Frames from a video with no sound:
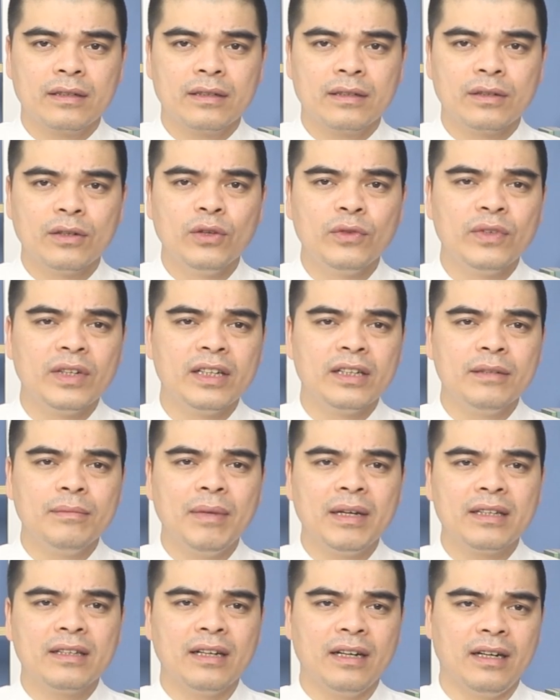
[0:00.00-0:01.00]
đối với
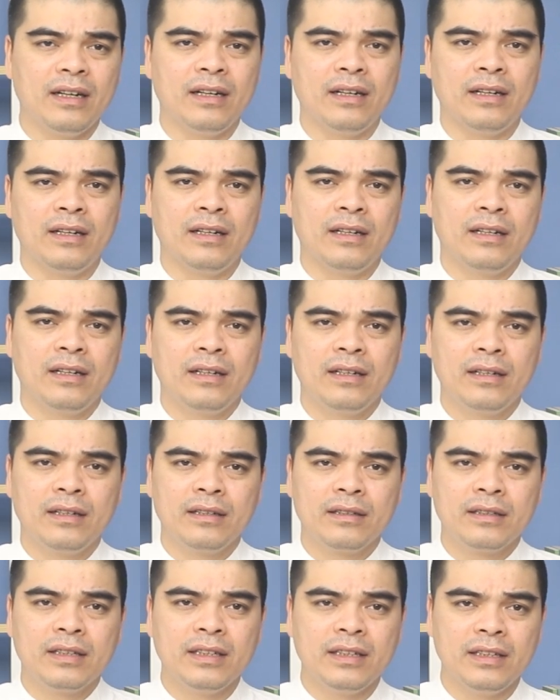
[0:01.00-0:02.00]
bàn thờ
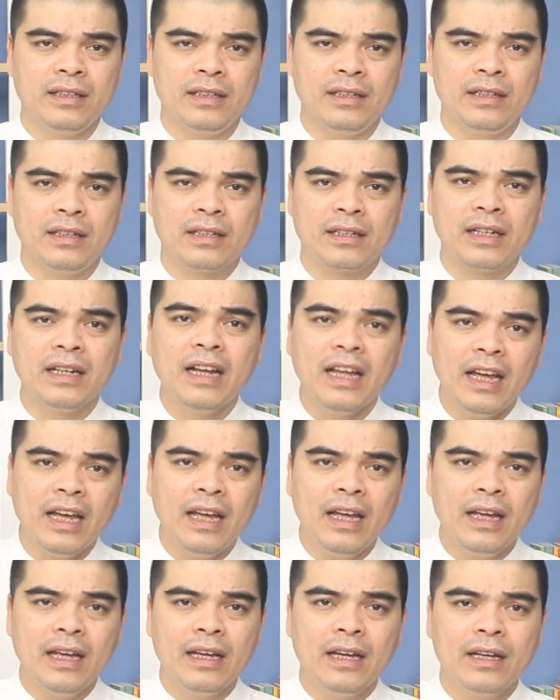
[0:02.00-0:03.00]
thì cái
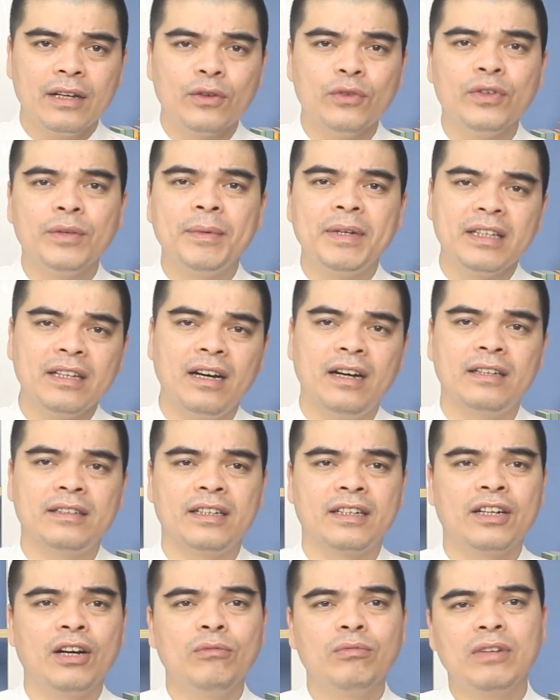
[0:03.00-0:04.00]
lễ đối với bàn thờ
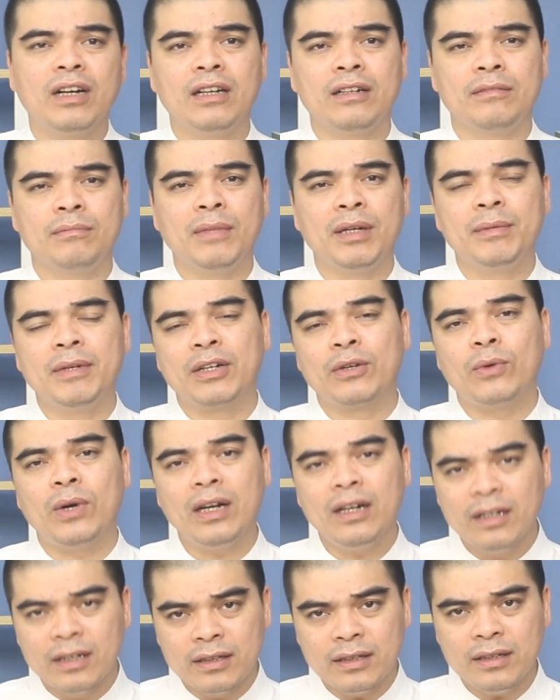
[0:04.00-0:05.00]
thì không cần bày biện
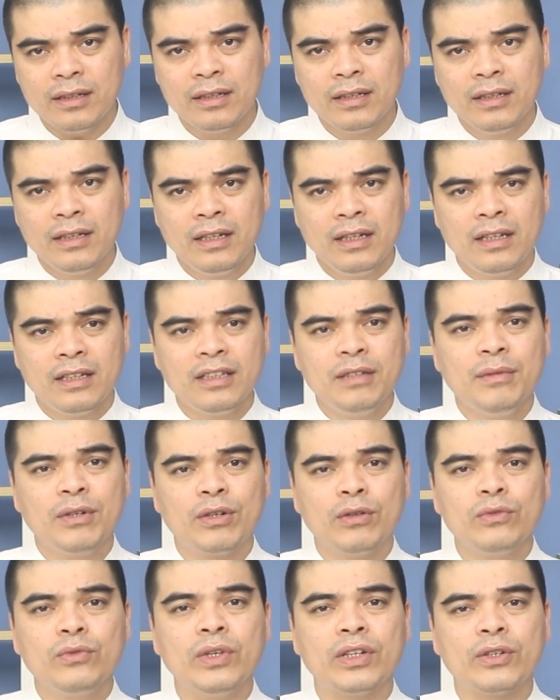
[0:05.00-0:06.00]
quá lớn, nhưng mà
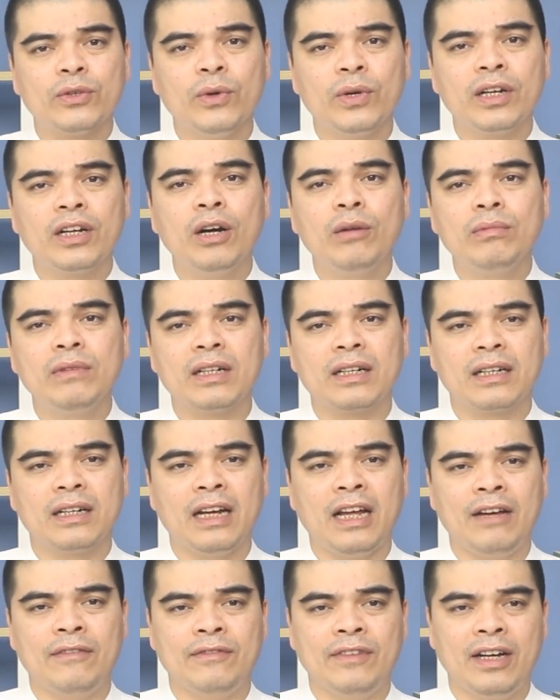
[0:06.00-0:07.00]
cũng tuyệt đối không được
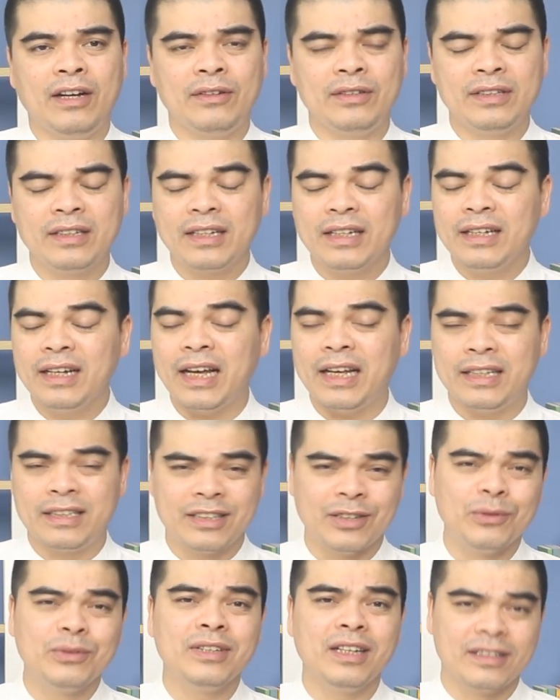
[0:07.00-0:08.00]
làm vào những cái ngày
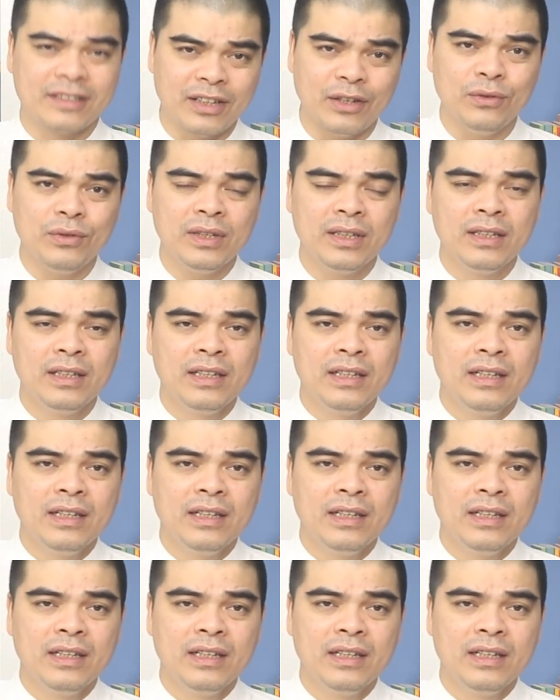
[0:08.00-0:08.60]
xấu giờ xấu.